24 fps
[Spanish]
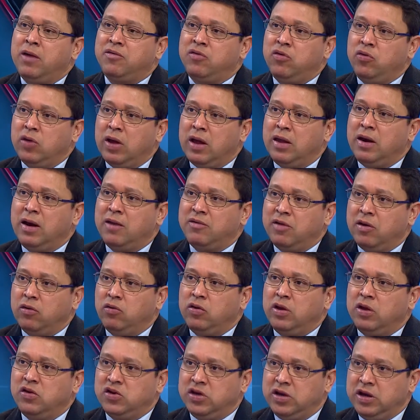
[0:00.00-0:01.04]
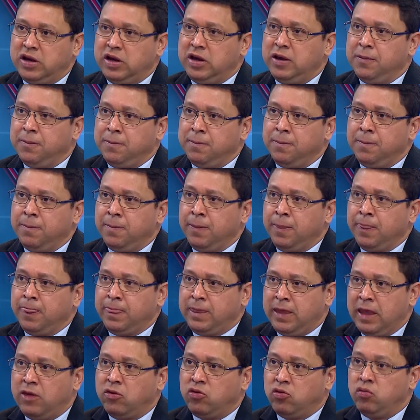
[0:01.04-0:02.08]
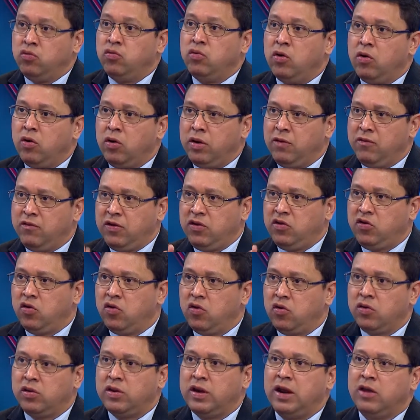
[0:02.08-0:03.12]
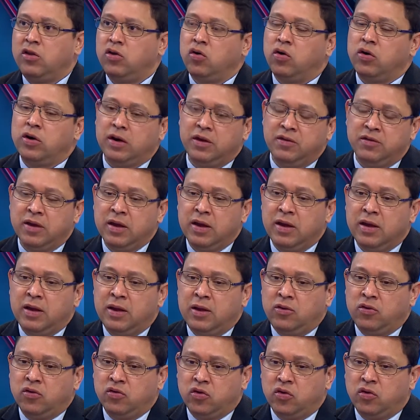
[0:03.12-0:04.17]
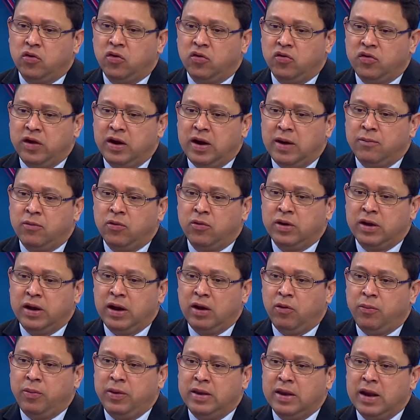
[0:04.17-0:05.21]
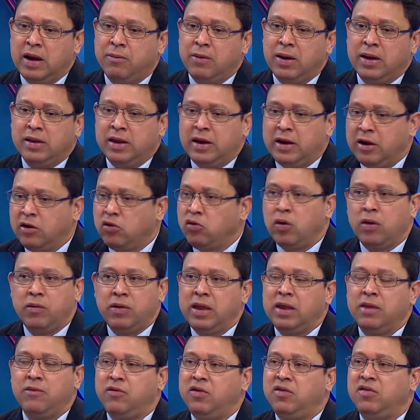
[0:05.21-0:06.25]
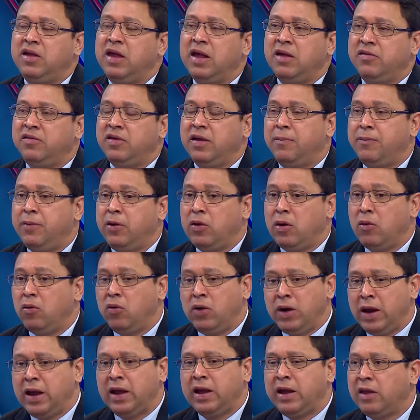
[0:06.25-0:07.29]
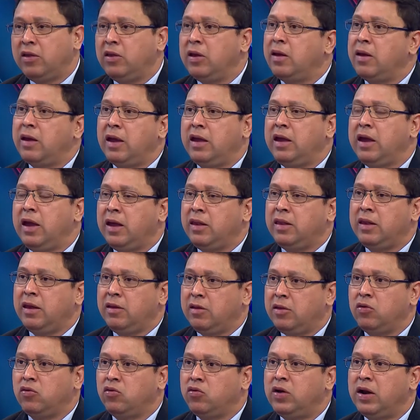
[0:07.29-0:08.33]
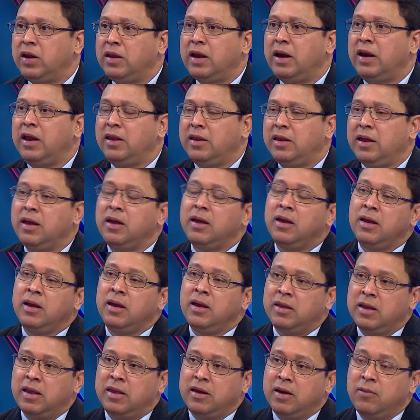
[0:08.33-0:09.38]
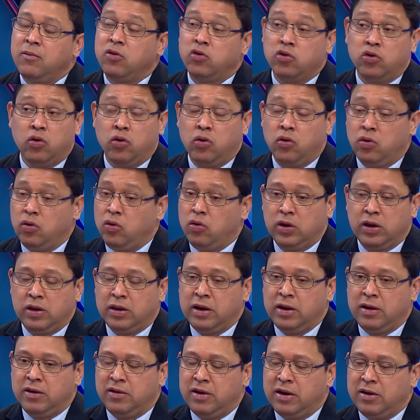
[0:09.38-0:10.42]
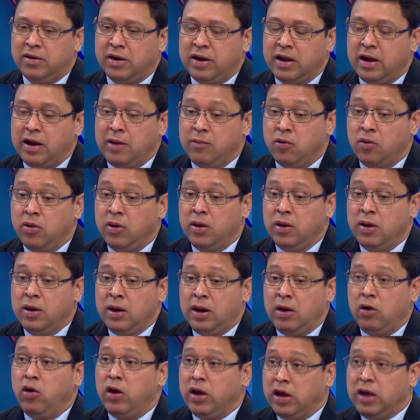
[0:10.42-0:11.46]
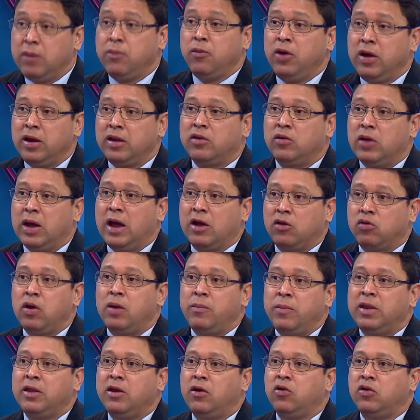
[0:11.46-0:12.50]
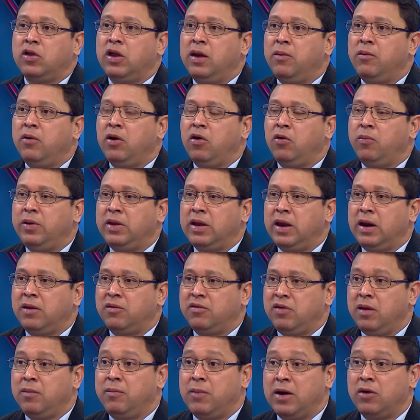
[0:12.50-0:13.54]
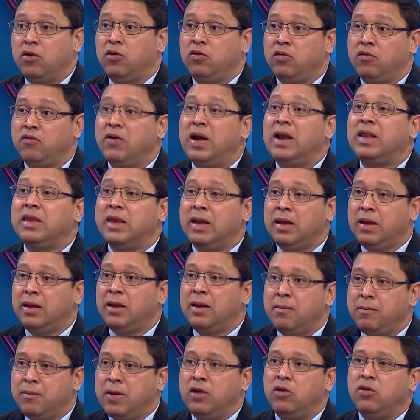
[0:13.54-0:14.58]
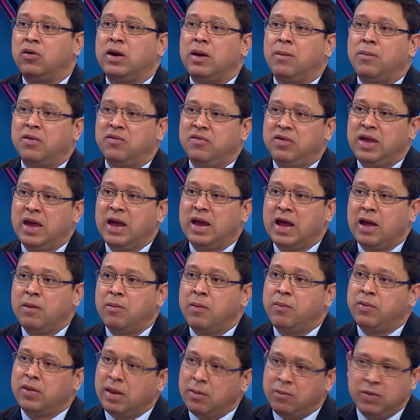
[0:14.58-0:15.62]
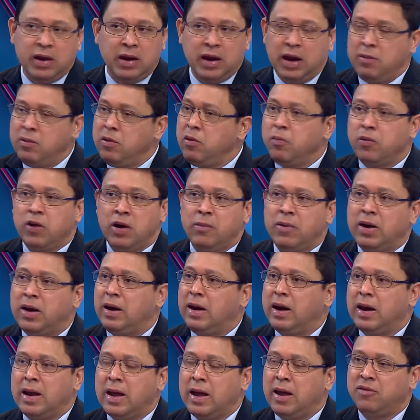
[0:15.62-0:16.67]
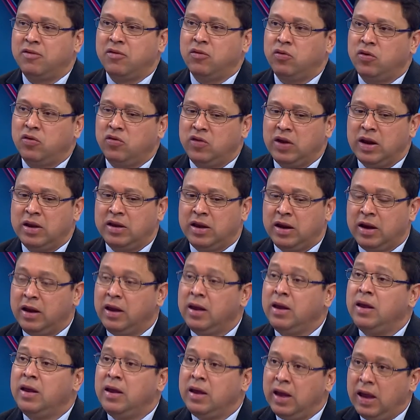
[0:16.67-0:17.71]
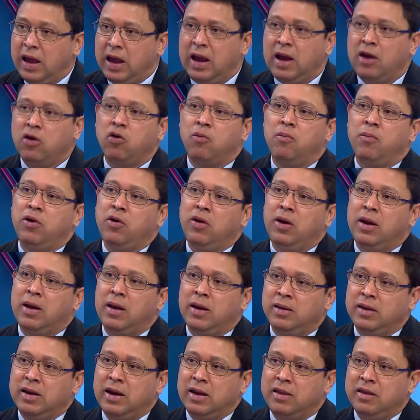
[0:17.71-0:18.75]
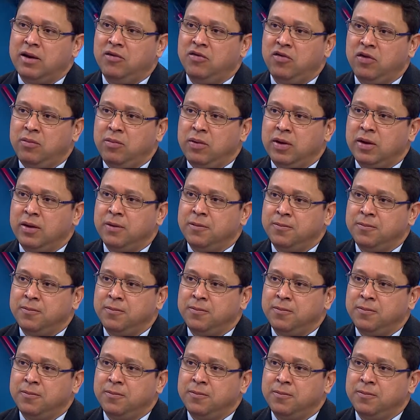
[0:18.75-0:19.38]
ciudad de la salud de Chiriquí, que es un nuevo edificio con tres torres, nosotros consideramos que el hospital va a tener todavía deficiencias, pero una vez que, este, esta estructura esté lista, tendremos todo lo que requerimos. Los equipos actualmente los tenemos en el hospital, sin embargo nos falta mayor capacidad de camas también. El mismo problema que la Caja de Seguridad Social tiene en el complejo de la, transísmica.